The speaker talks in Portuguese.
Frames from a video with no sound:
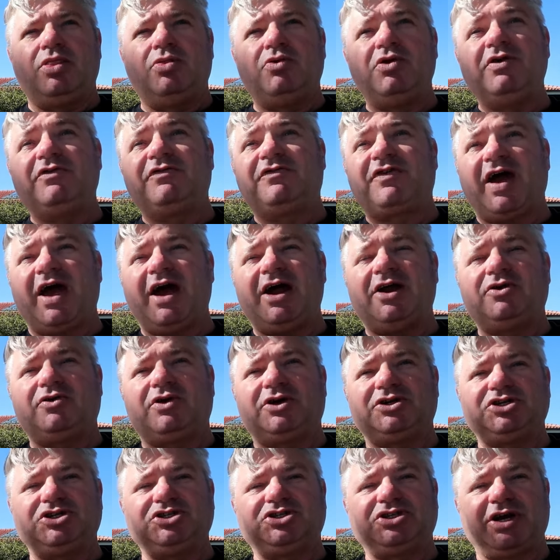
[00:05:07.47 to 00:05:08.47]
No
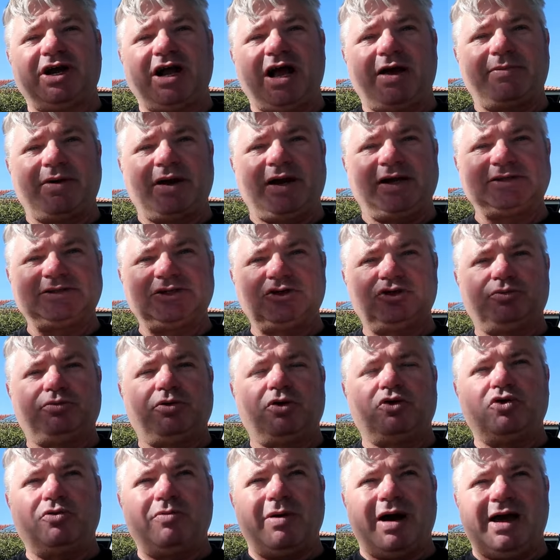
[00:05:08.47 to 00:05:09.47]
inverno, a gente acaba gastando um
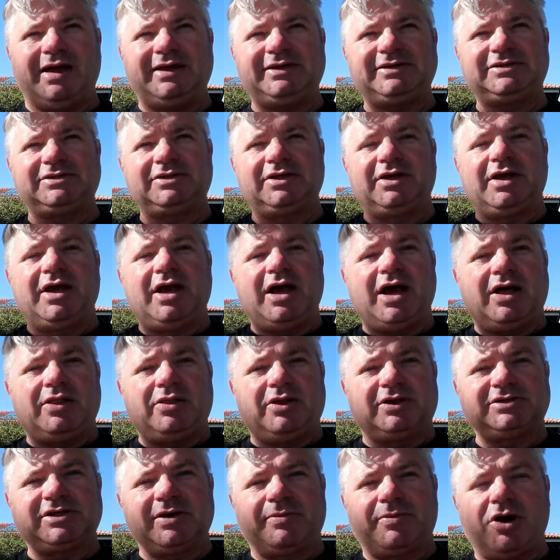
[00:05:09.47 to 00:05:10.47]
pouco mais,
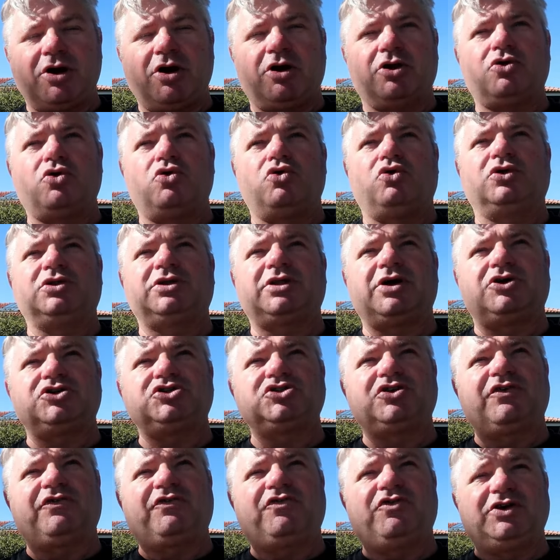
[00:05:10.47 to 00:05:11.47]
a nossa maior conta
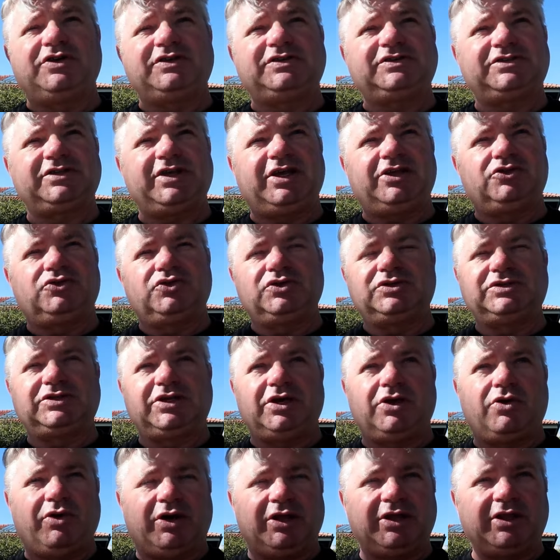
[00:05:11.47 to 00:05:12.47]
acho que foi
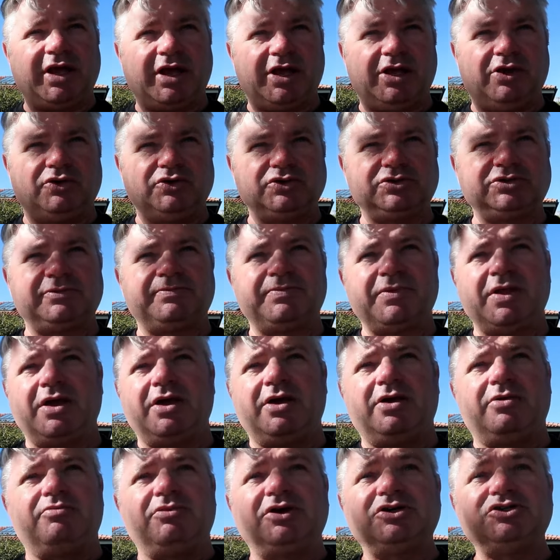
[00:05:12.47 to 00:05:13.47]
150 euros,
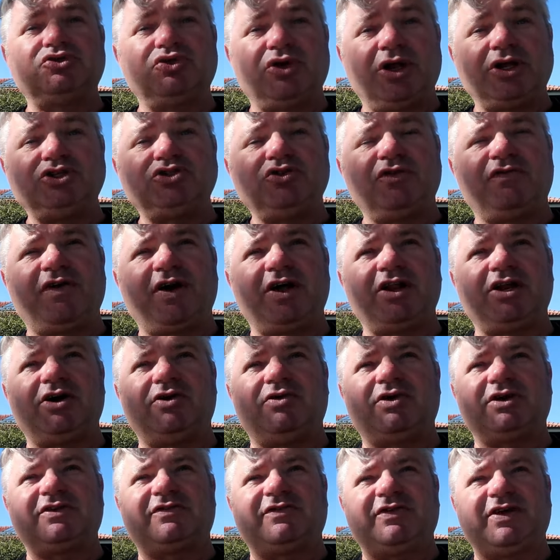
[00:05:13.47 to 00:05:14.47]
mas durante o
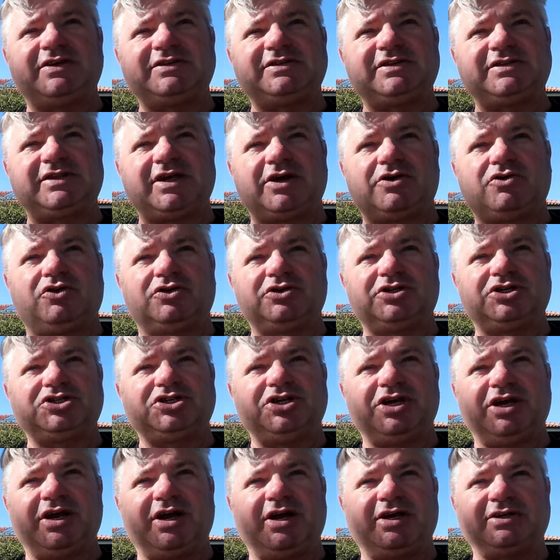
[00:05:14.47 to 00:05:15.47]
verão, às vezes, a conta
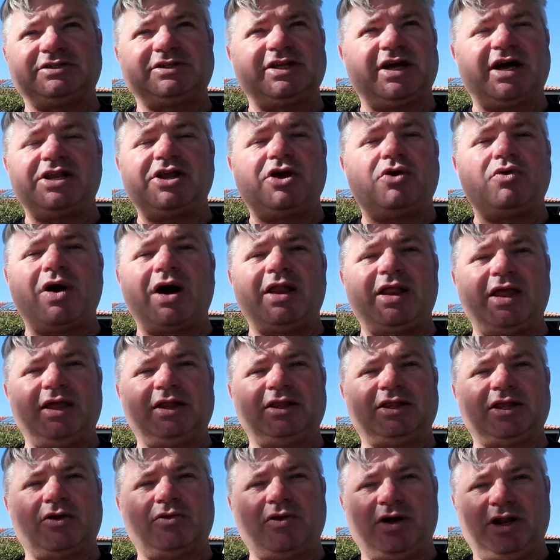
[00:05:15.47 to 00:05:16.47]
chega a estar em
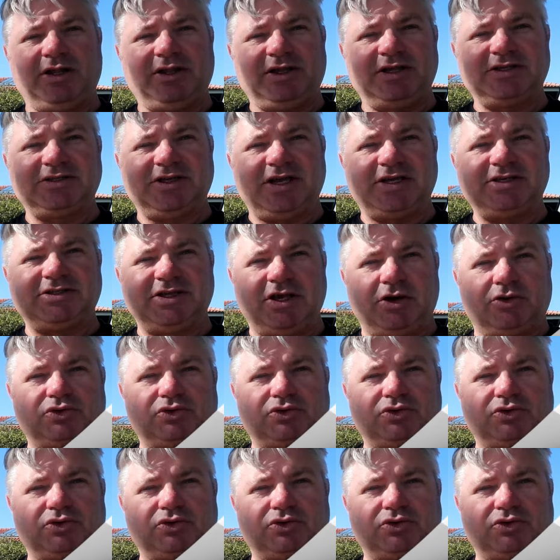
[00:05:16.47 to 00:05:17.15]
40, 46